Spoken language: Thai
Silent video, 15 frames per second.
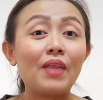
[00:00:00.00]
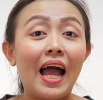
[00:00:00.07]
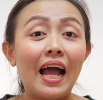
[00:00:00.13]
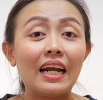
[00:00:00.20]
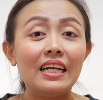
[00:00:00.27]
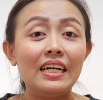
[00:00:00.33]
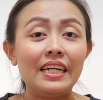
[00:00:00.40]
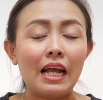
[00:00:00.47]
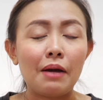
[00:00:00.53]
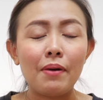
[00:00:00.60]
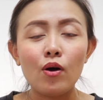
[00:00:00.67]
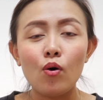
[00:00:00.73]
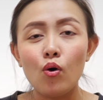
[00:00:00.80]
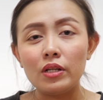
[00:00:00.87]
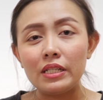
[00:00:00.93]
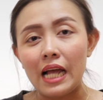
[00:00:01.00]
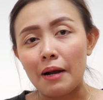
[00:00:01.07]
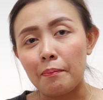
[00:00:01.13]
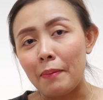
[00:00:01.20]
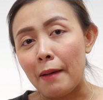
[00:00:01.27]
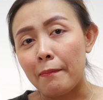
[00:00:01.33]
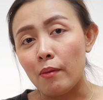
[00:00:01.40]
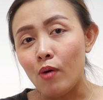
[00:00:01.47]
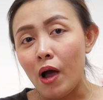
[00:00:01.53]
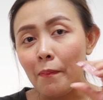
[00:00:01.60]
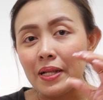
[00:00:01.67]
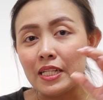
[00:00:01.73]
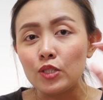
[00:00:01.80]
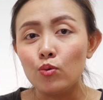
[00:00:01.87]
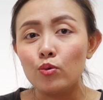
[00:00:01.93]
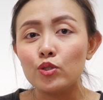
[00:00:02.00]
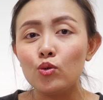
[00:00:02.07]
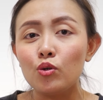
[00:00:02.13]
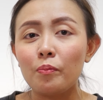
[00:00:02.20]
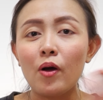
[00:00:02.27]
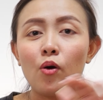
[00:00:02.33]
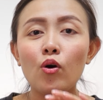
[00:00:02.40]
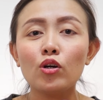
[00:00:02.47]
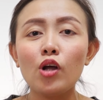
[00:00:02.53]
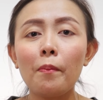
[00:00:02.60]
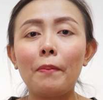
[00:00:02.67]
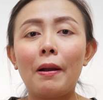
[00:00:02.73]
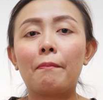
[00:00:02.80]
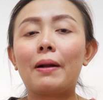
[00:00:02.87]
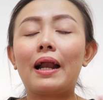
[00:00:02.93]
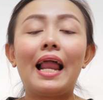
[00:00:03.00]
ตั้งเลยนะ บางคนอยากปรับแบบว่าเป็นสูงสุด บางคนก็ปรับ